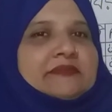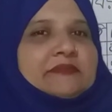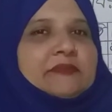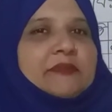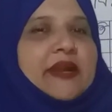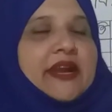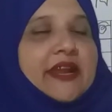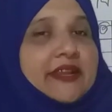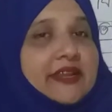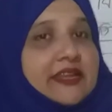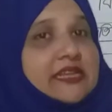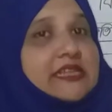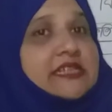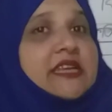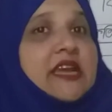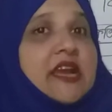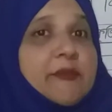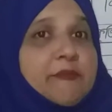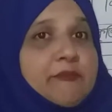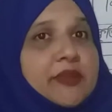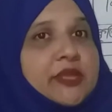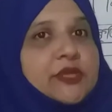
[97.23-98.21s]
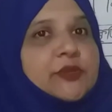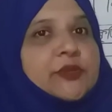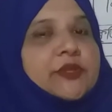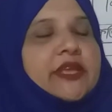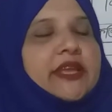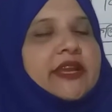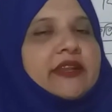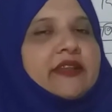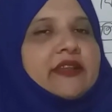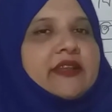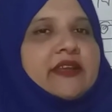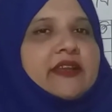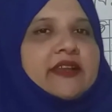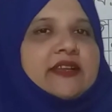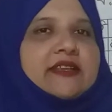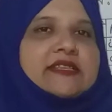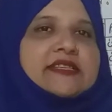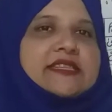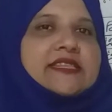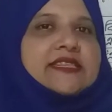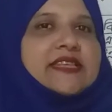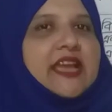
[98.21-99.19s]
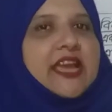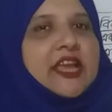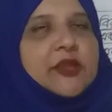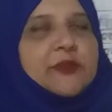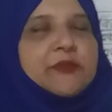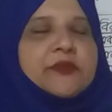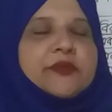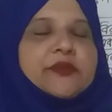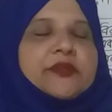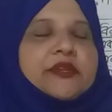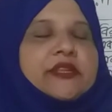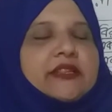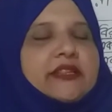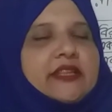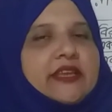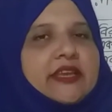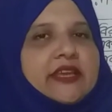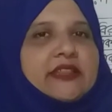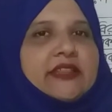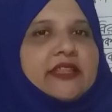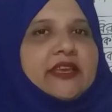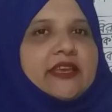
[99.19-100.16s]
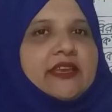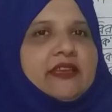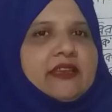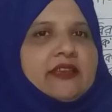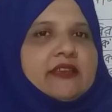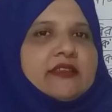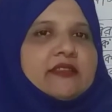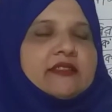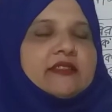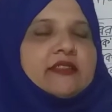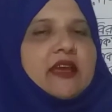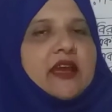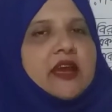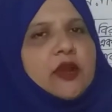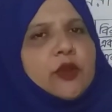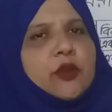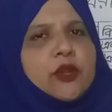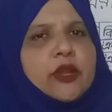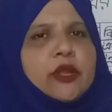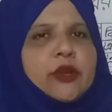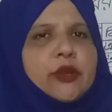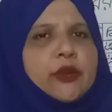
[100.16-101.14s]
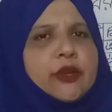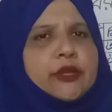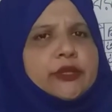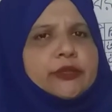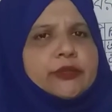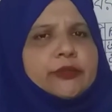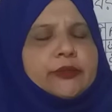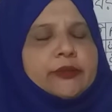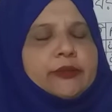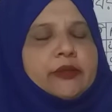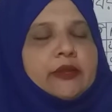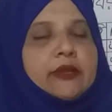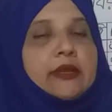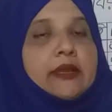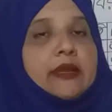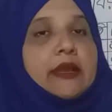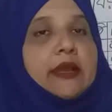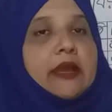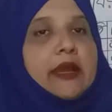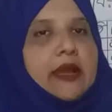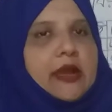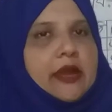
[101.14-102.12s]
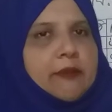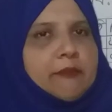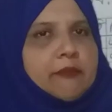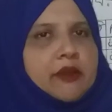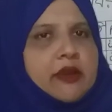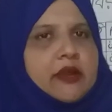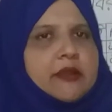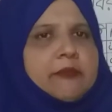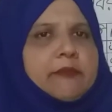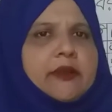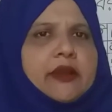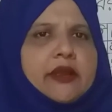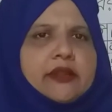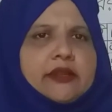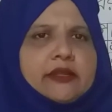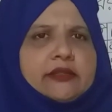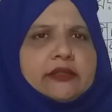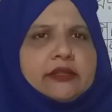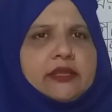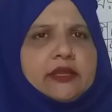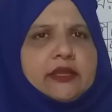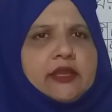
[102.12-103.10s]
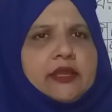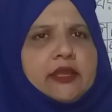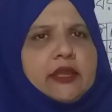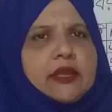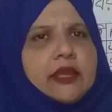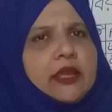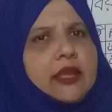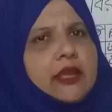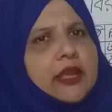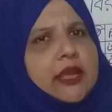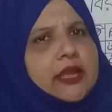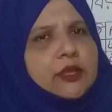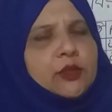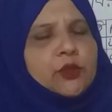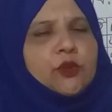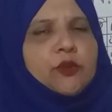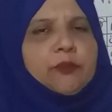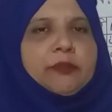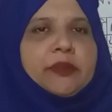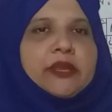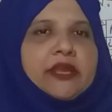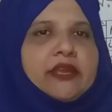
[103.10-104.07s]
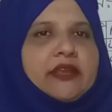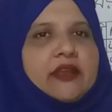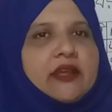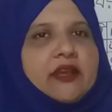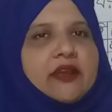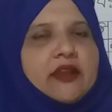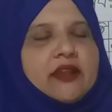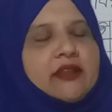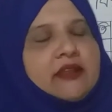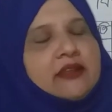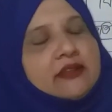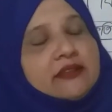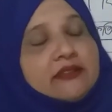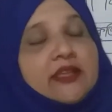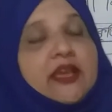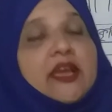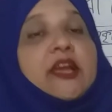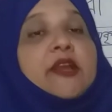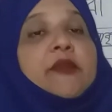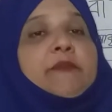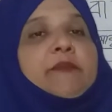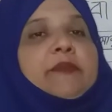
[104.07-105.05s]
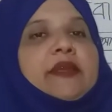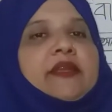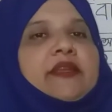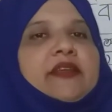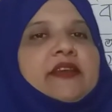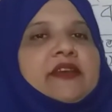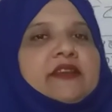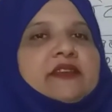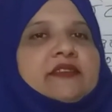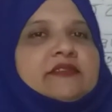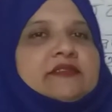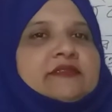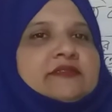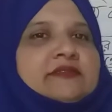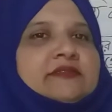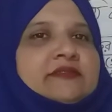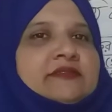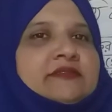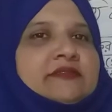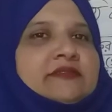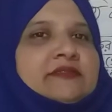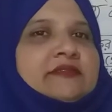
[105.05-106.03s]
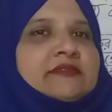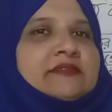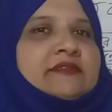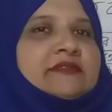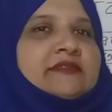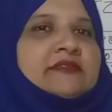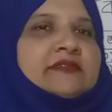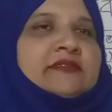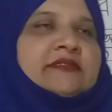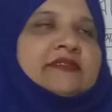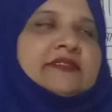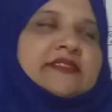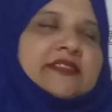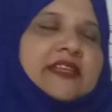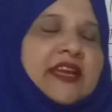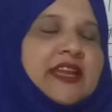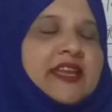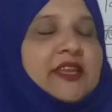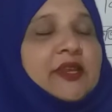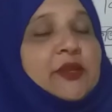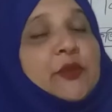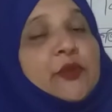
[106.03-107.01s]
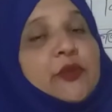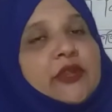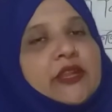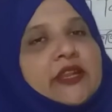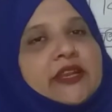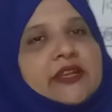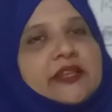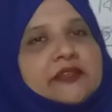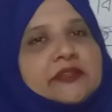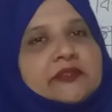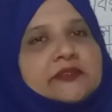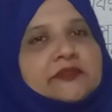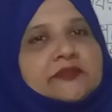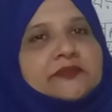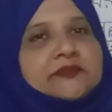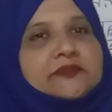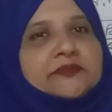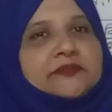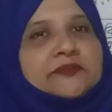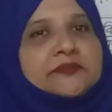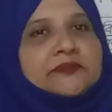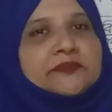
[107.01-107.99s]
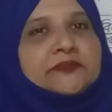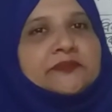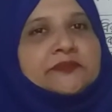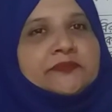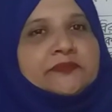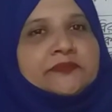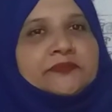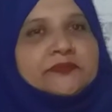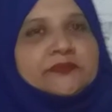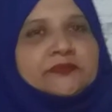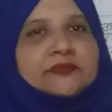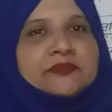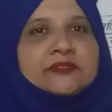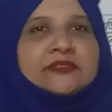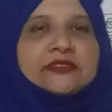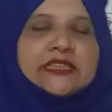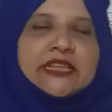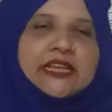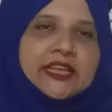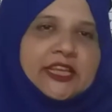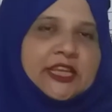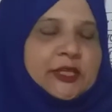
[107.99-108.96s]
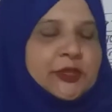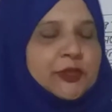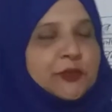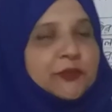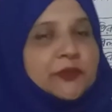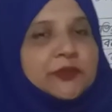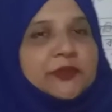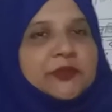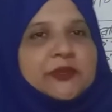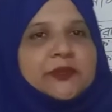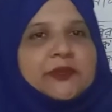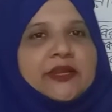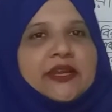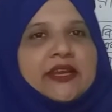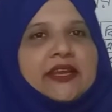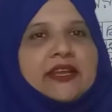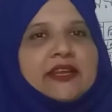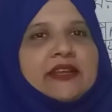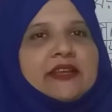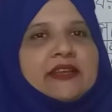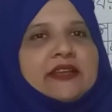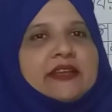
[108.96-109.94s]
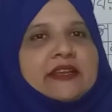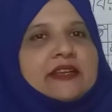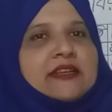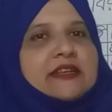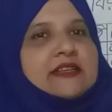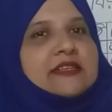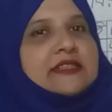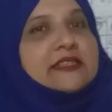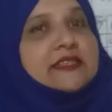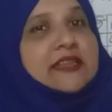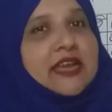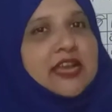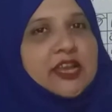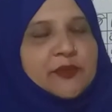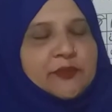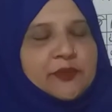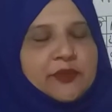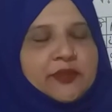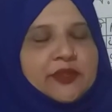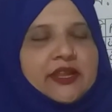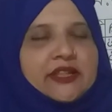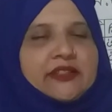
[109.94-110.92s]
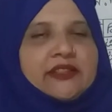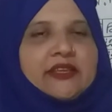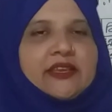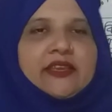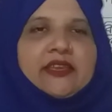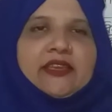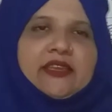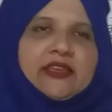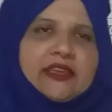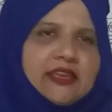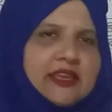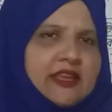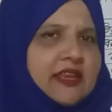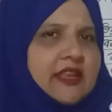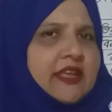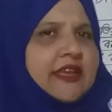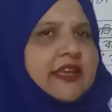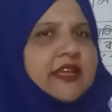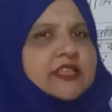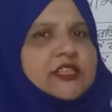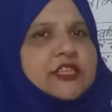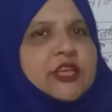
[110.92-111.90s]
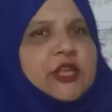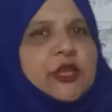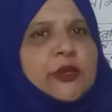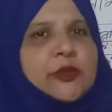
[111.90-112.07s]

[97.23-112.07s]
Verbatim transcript: বাড়ির সামনে যদি একটা সাইনবোর্ড দিয়ে দেই তাহলে হয়তো আমার বাড়িতে এত ভিড় আর থাকবে না তাই করলেন দেখি তো বন্ধুরা সাইনবোর্ডটাতে কি লেখা ছিল